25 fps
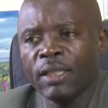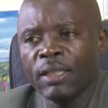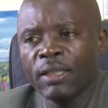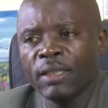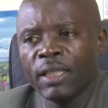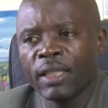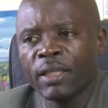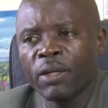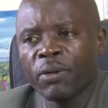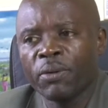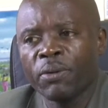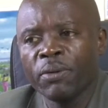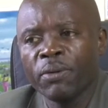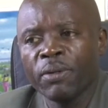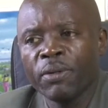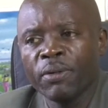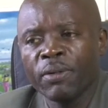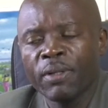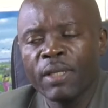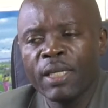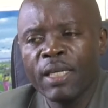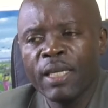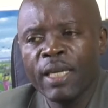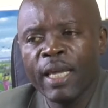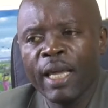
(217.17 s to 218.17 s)
c'est quelqu'un
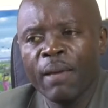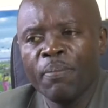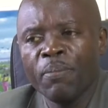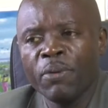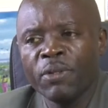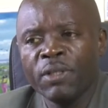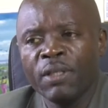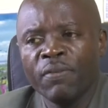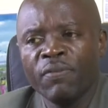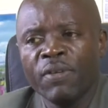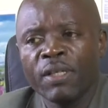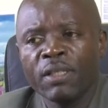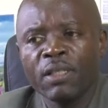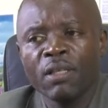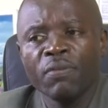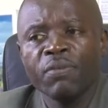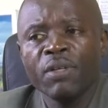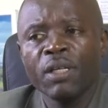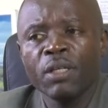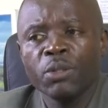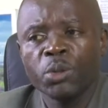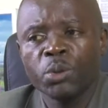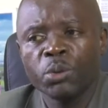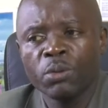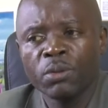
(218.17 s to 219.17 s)
qui aime
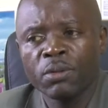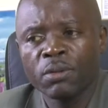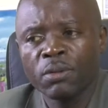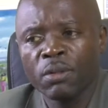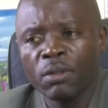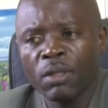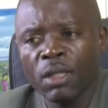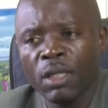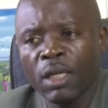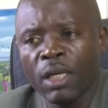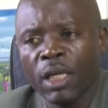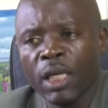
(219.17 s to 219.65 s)
diversifier les choses